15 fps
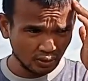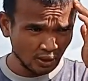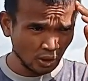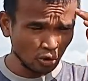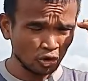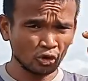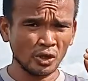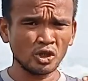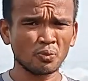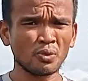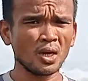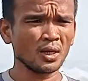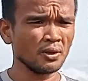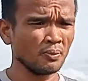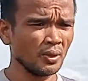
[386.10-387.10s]
nagustuhan nyo po
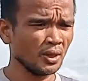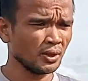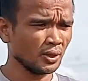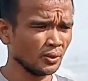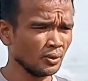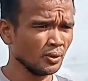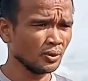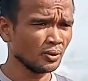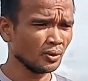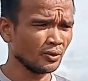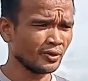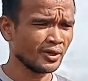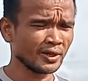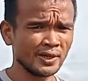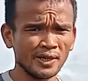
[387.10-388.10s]
aking video o
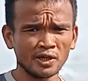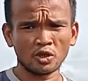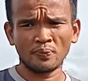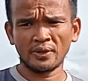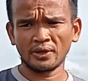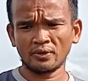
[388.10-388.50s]
recommend